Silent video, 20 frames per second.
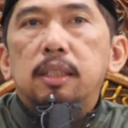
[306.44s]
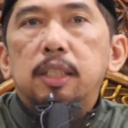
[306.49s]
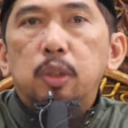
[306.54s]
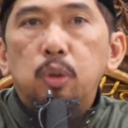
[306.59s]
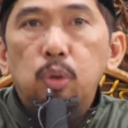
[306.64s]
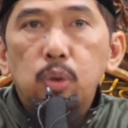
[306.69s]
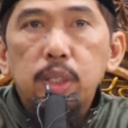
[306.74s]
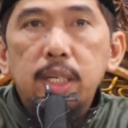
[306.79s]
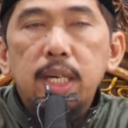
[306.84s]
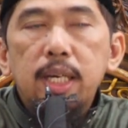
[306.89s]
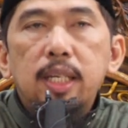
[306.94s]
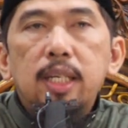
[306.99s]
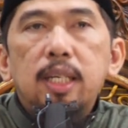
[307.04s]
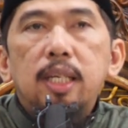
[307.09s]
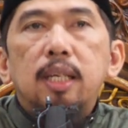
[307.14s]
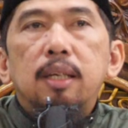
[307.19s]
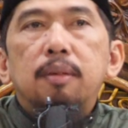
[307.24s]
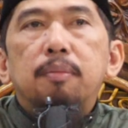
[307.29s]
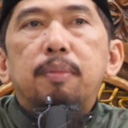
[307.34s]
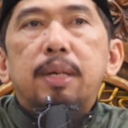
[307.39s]
di dunia
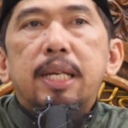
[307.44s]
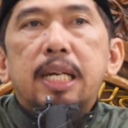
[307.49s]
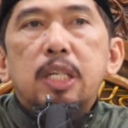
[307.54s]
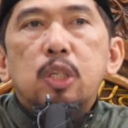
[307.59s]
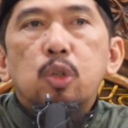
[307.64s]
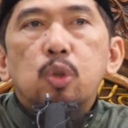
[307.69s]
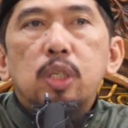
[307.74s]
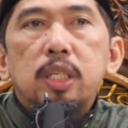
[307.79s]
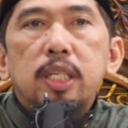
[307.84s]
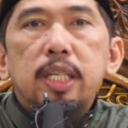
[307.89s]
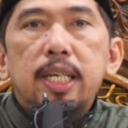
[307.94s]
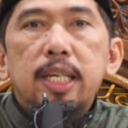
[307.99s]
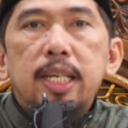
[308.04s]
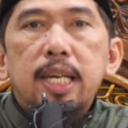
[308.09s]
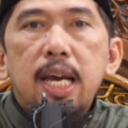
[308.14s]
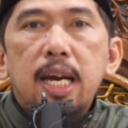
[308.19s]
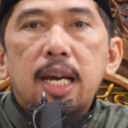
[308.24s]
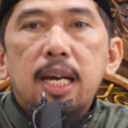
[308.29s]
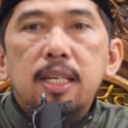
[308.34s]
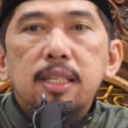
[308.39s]
ini mereka sudah
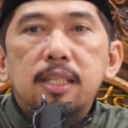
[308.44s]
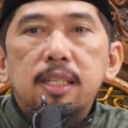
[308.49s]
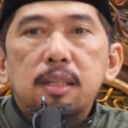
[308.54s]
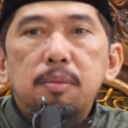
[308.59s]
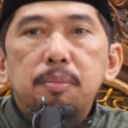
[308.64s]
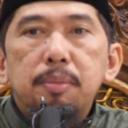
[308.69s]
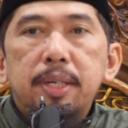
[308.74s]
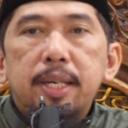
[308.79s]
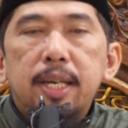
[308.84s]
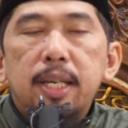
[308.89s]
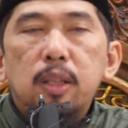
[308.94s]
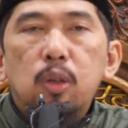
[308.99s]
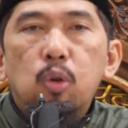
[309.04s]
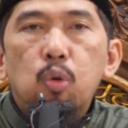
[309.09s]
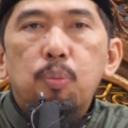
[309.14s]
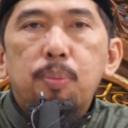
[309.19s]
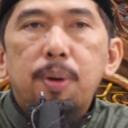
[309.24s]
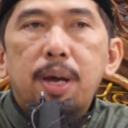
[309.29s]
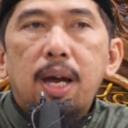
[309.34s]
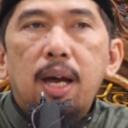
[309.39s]
dihinakan sedemikian
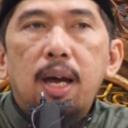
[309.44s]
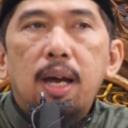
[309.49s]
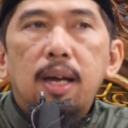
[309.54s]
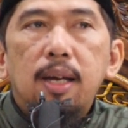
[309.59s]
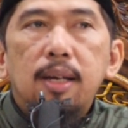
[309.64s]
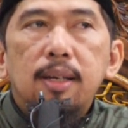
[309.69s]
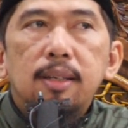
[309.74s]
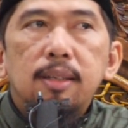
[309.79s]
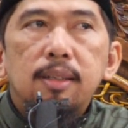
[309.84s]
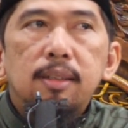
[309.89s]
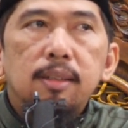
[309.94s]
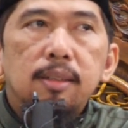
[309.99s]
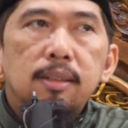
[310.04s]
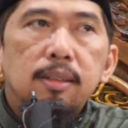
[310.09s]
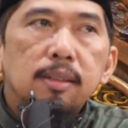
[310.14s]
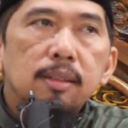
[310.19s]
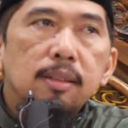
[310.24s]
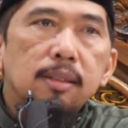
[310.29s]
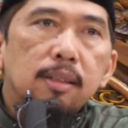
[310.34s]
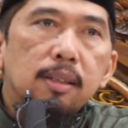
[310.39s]
rupa
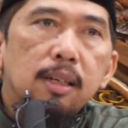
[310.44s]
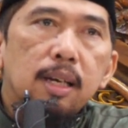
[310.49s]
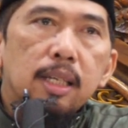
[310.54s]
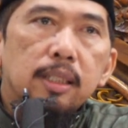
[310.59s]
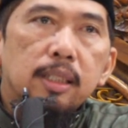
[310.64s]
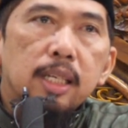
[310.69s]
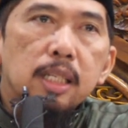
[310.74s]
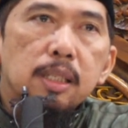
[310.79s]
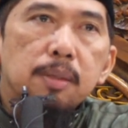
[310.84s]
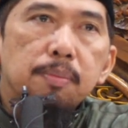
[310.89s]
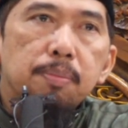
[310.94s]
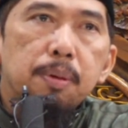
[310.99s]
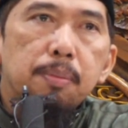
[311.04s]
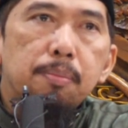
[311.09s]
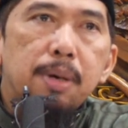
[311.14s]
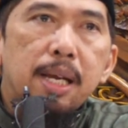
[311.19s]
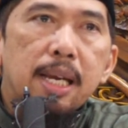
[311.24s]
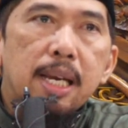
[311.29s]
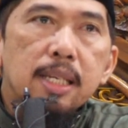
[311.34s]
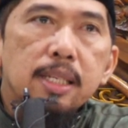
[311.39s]
atas
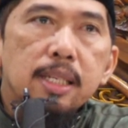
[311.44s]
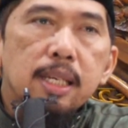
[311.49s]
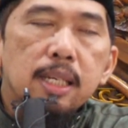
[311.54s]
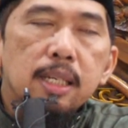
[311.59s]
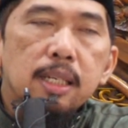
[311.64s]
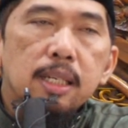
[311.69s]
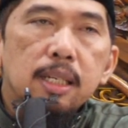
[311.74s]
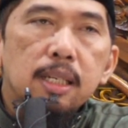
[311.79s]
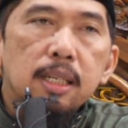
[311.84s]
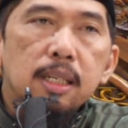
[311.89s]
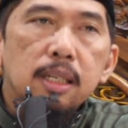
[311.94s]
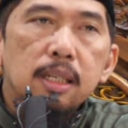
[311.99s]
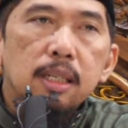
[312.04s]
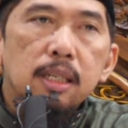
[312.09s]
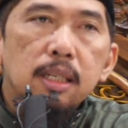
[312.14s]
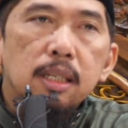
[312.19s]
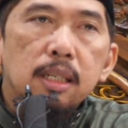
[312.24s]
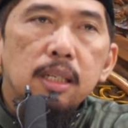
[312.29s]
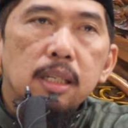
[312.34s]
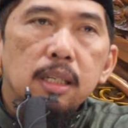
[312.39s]
pembalasan
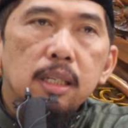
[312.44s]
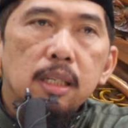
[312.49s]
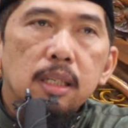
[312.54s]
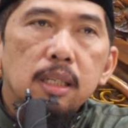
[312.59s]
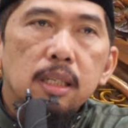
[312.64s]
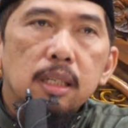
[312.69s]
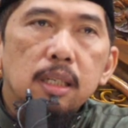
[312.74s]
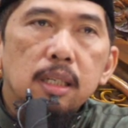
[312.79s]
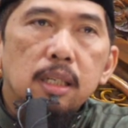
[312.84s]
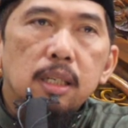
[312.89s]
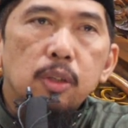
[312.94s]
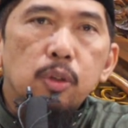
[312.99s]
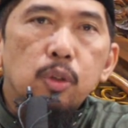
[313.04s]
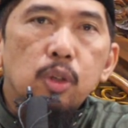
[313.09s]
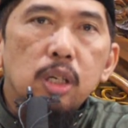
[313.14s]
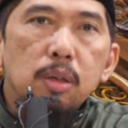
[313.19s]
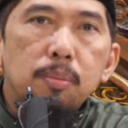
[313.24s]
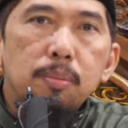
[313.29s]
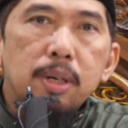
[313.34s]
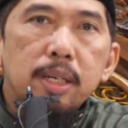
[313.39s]

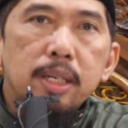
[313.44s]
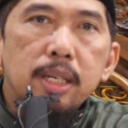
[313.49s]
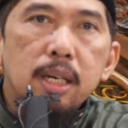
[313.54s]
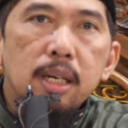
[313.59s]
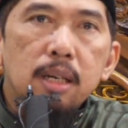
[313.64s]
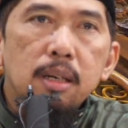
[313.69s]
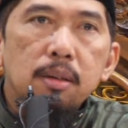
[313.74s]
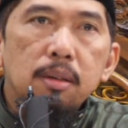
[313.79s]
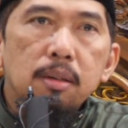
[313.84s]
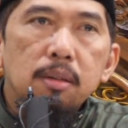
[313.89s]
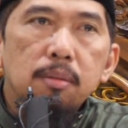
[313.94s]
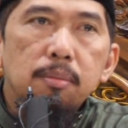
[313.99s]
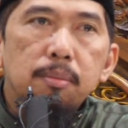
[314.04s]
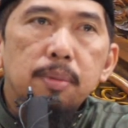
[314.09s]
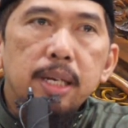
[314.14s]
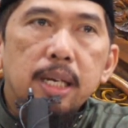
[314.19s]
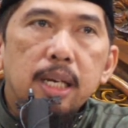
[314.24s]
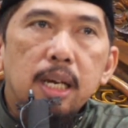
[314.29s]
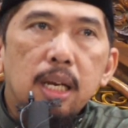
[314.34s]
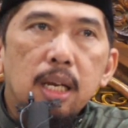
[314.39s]
kezaliman yang
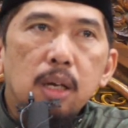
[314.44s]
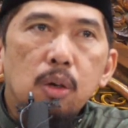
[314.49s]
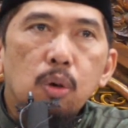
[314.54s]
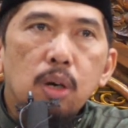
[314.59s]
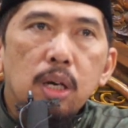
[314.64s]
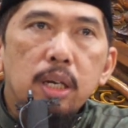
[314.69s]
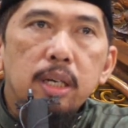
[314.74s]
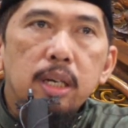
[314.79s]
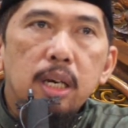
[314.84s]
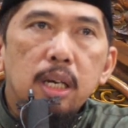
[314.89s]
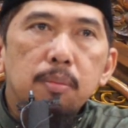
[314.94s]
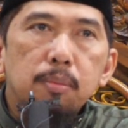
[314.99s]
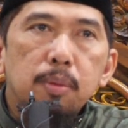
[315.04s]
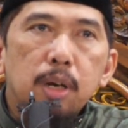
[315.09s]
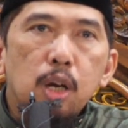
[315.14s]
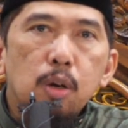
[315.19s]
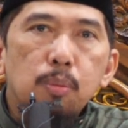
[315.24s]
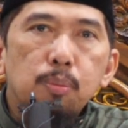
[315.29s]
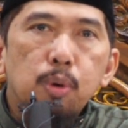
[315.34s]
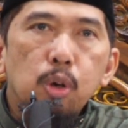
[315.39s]
mereka lakukan dengan
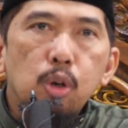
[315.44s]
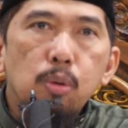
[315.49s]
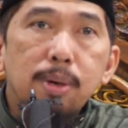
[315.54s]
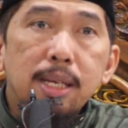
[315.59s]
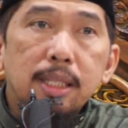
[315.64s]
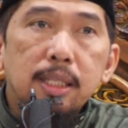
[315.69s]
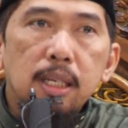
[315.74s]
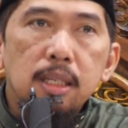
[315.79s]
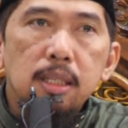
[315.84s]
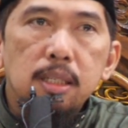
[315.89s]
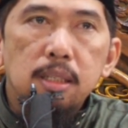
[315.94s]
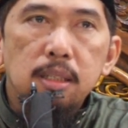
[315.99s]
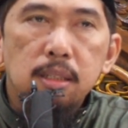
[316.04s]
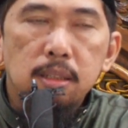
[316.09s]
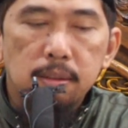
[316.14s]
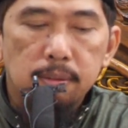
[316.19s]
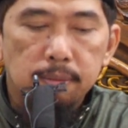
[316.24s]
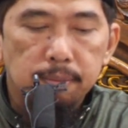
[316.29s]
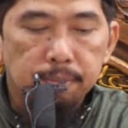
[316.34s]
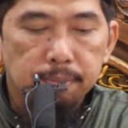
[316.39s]
melampaui
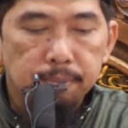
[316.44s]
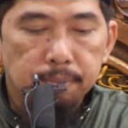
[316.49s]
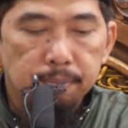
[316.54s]
batas.